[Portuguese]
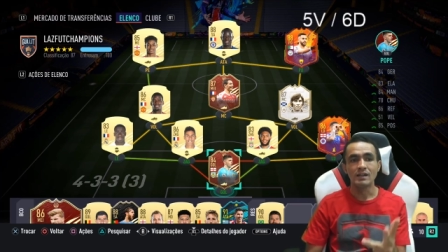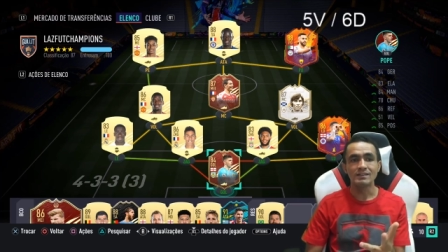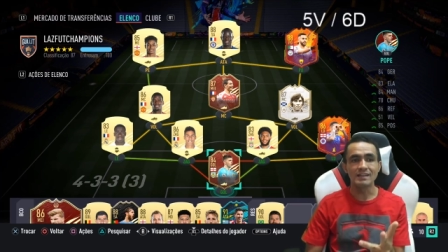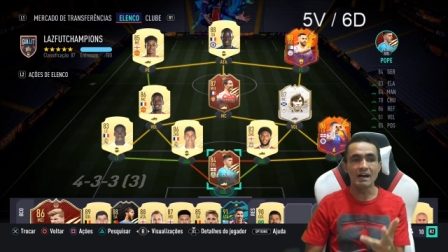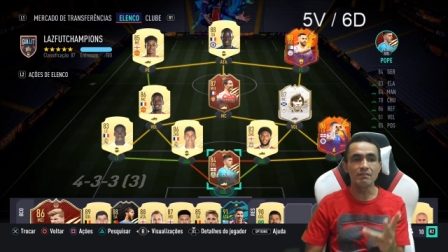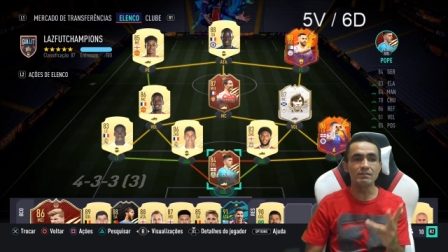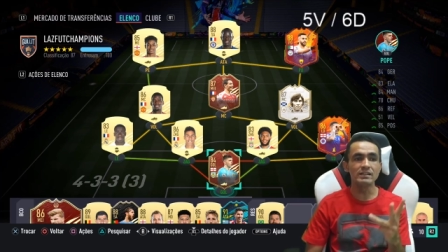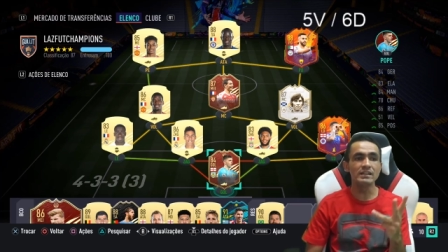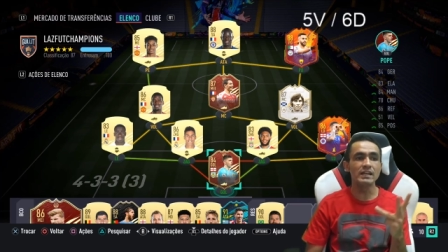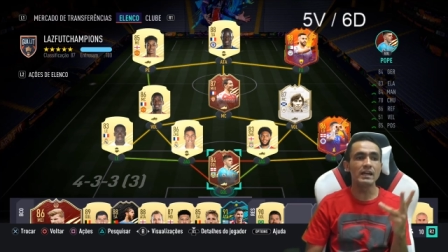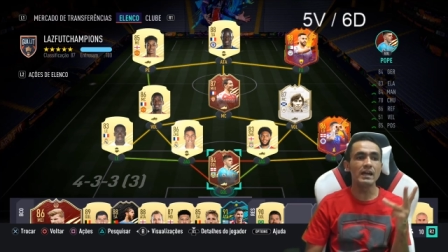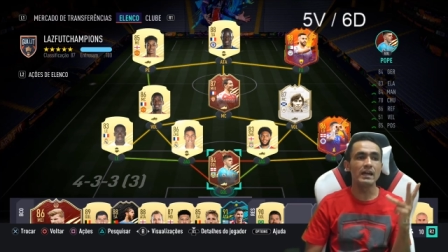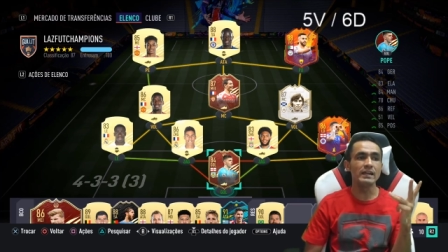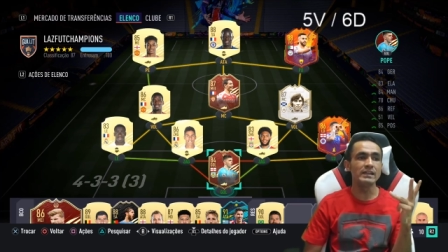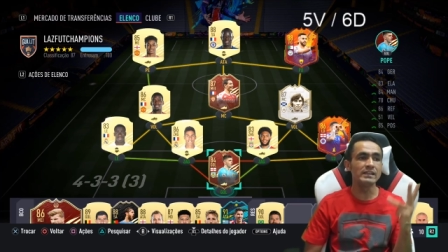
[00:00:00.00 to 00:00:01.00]
Tavani
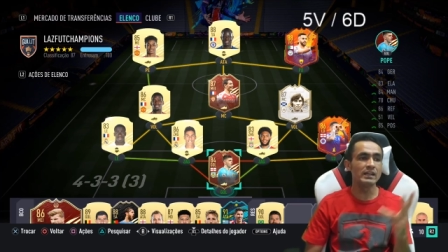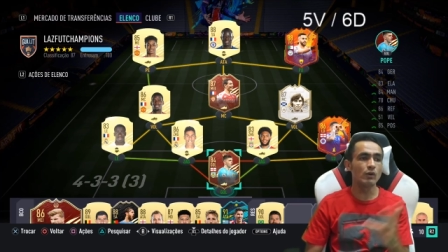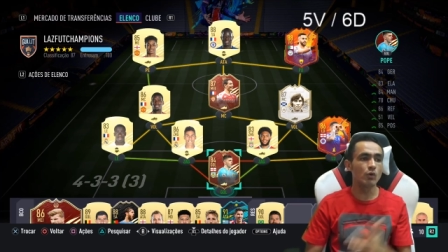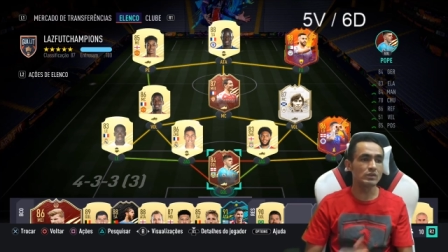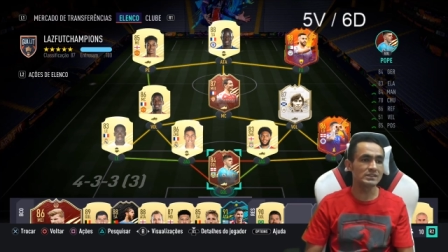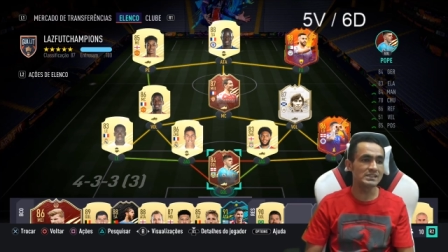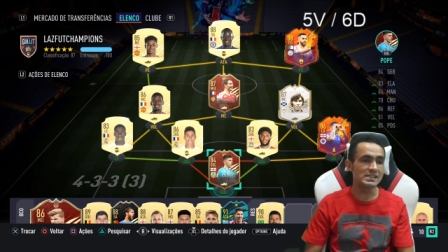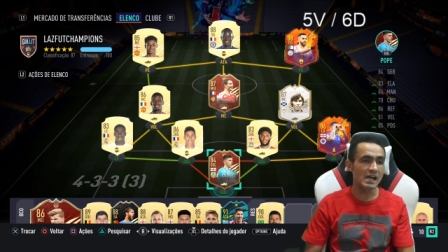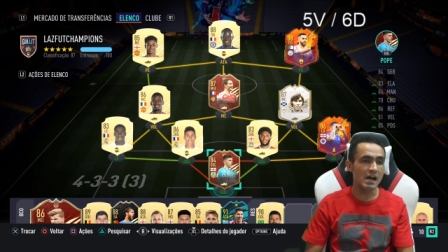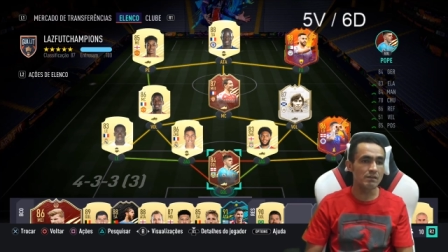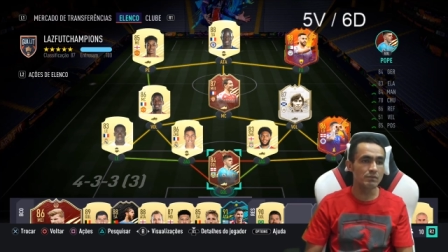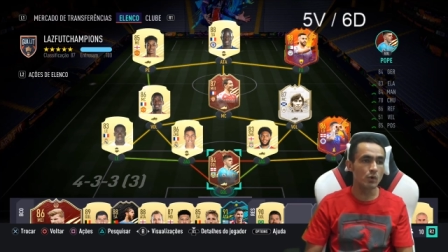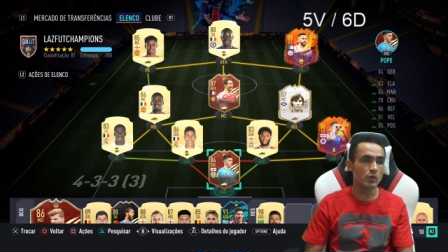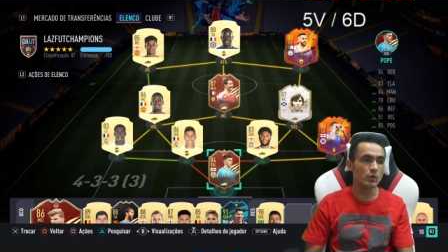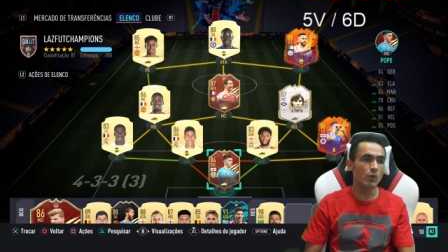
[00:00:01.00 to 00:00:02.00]
é
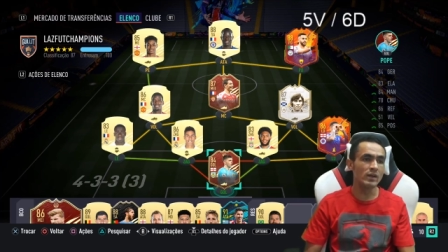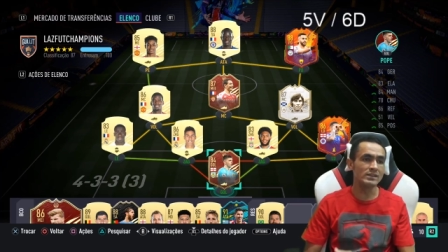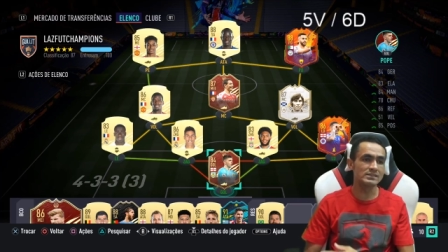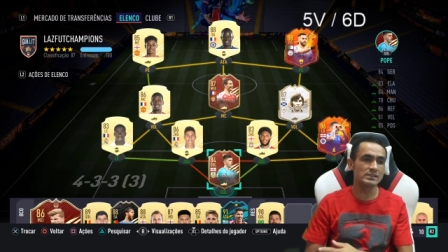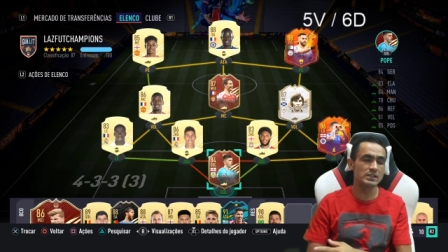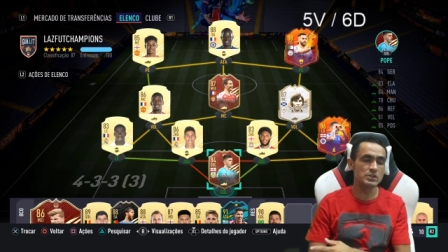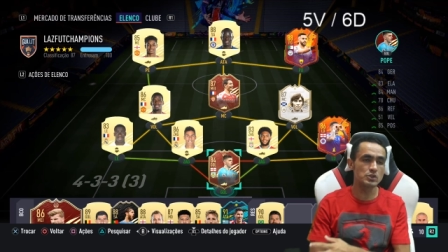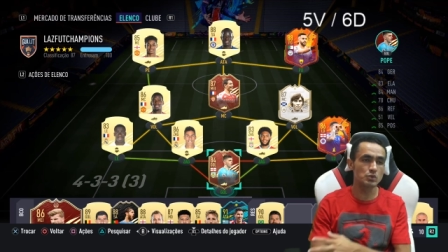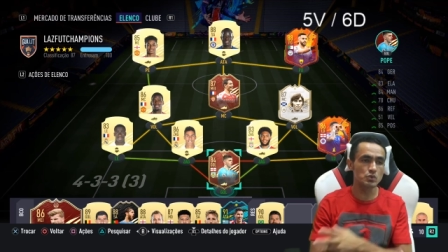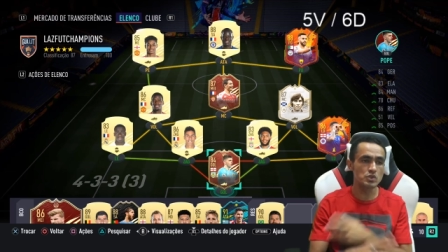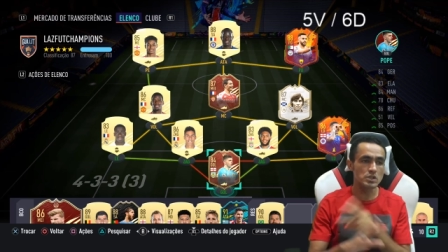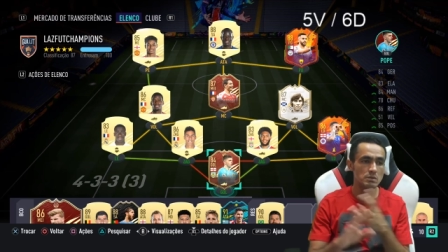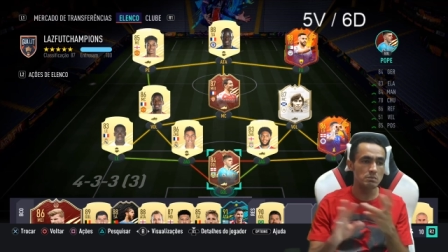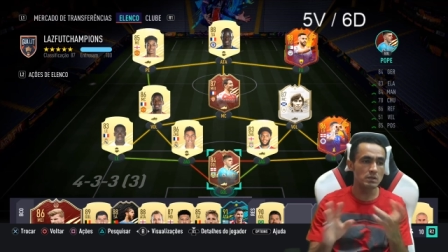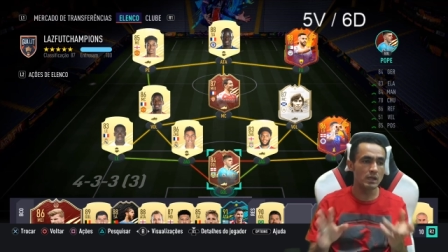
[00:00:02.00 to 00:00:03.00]
inegociável e o restante do
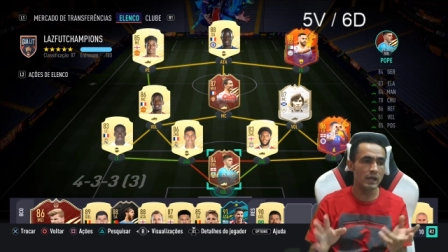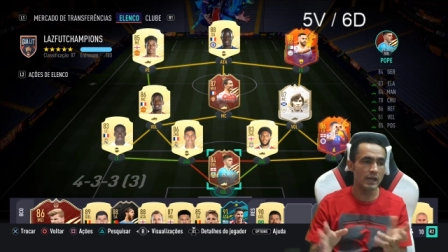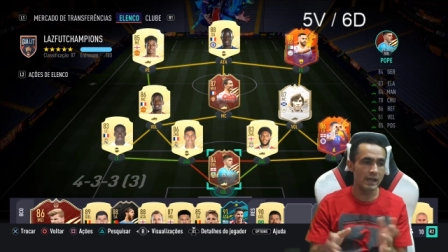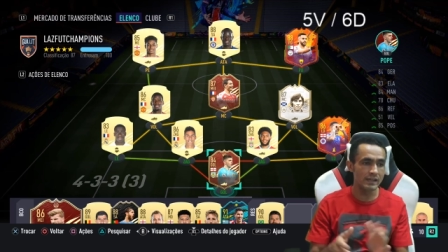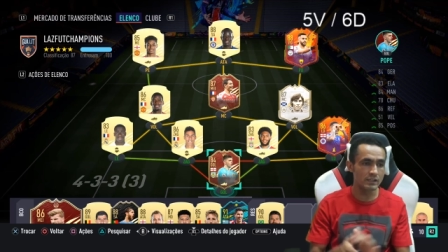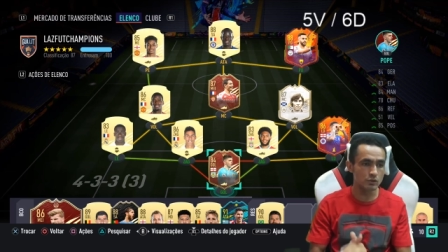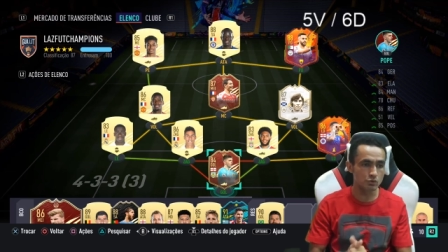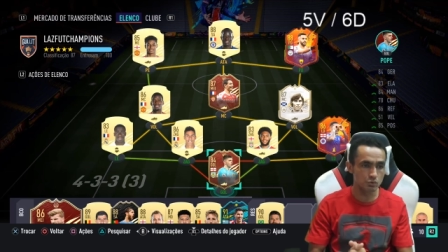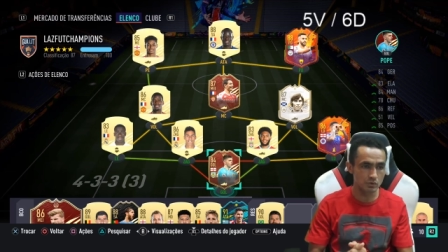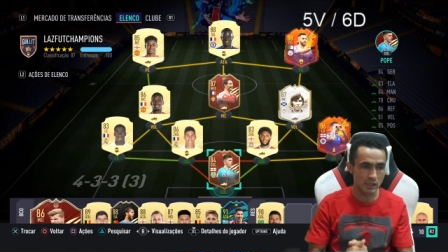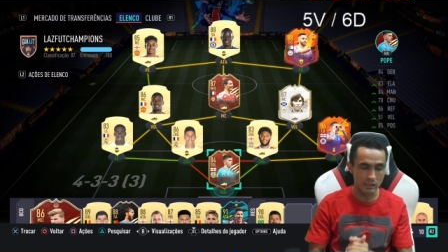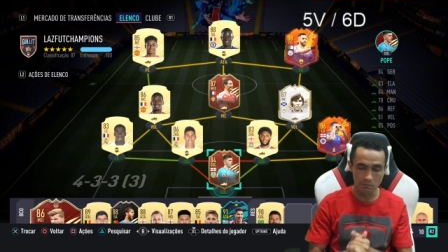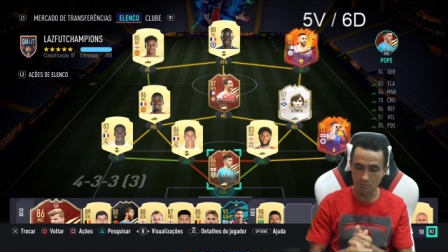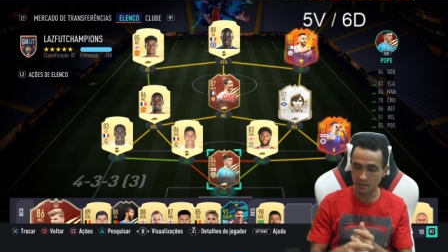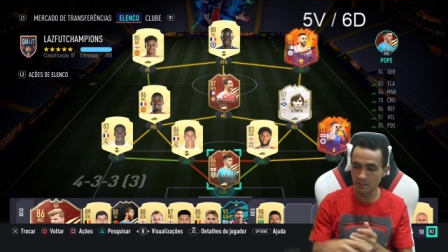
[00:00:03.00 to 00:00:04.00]
time é isso
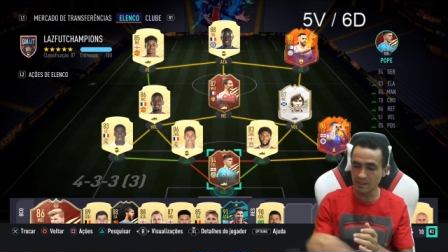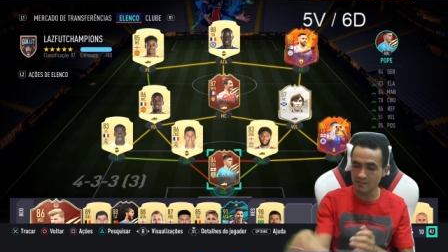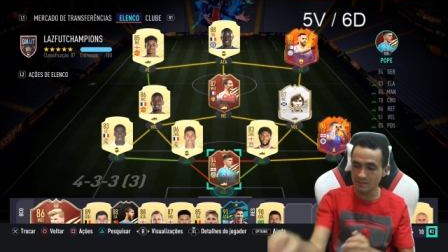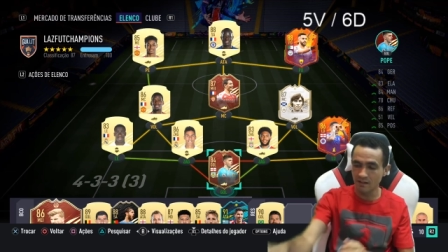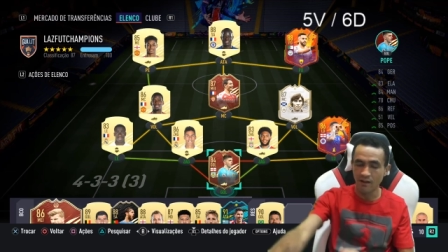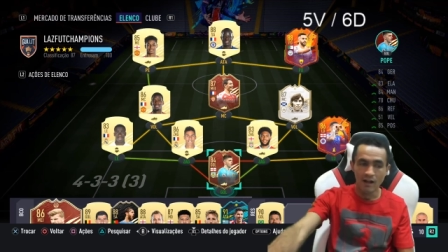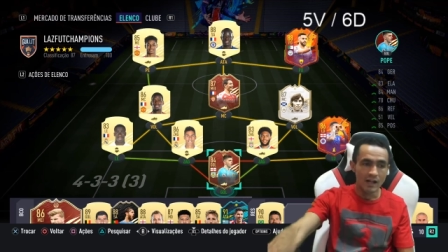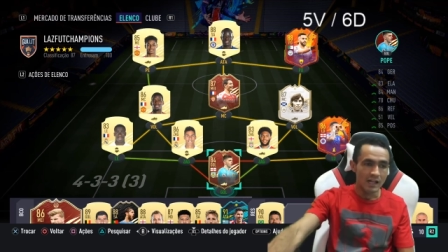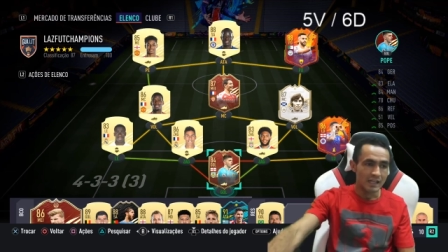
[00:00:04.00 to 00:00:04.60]
daí, beleza?